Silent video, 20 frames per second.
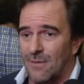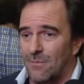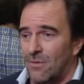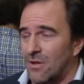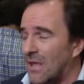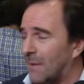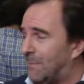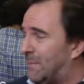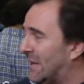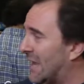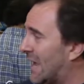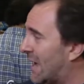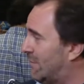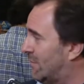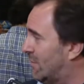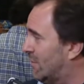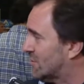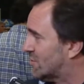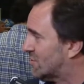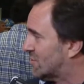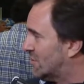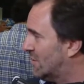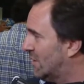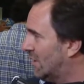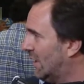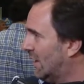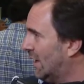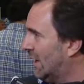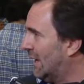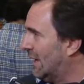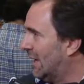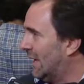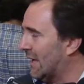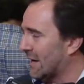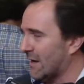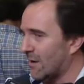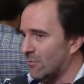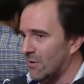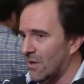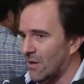queremos y aspiramos
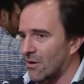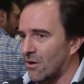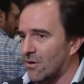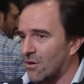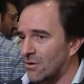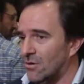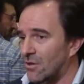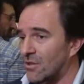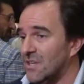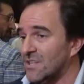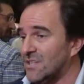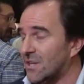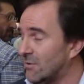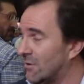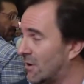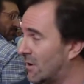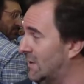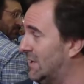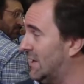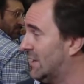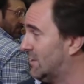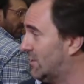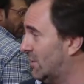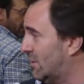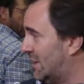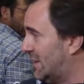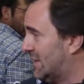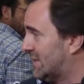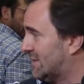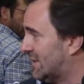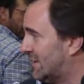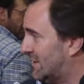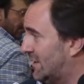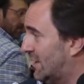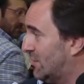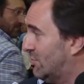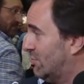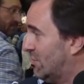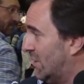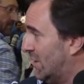es reunirnos con los 19 directores
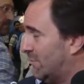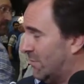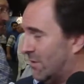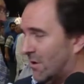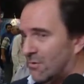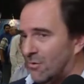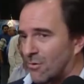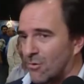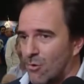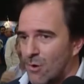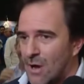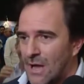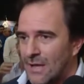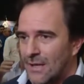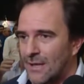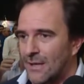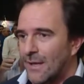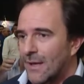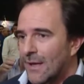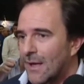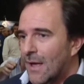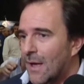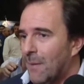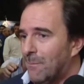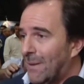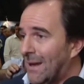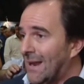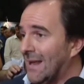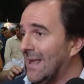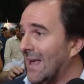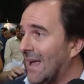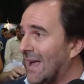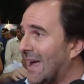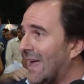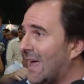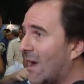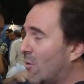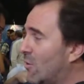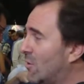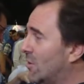de turismo del Uruguay para que
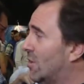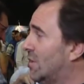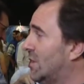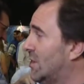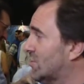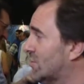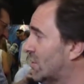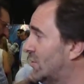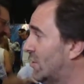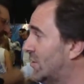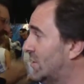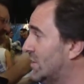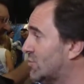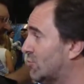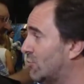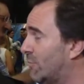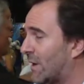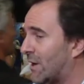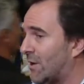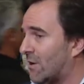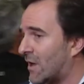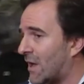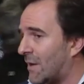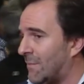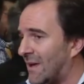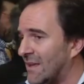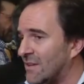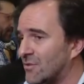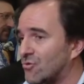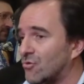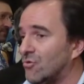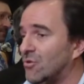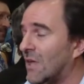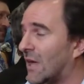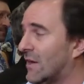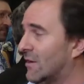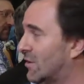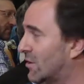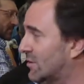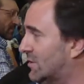cada uno de ellos nos dé su panorama y su
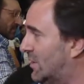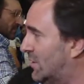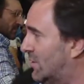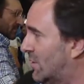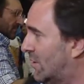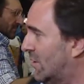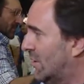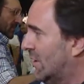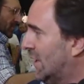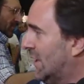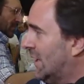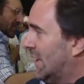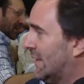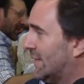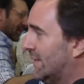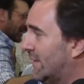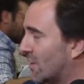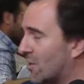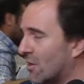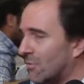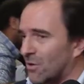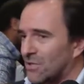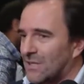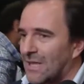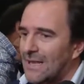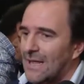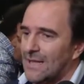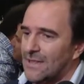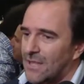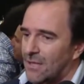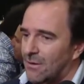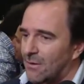diagnóstico de cómo está la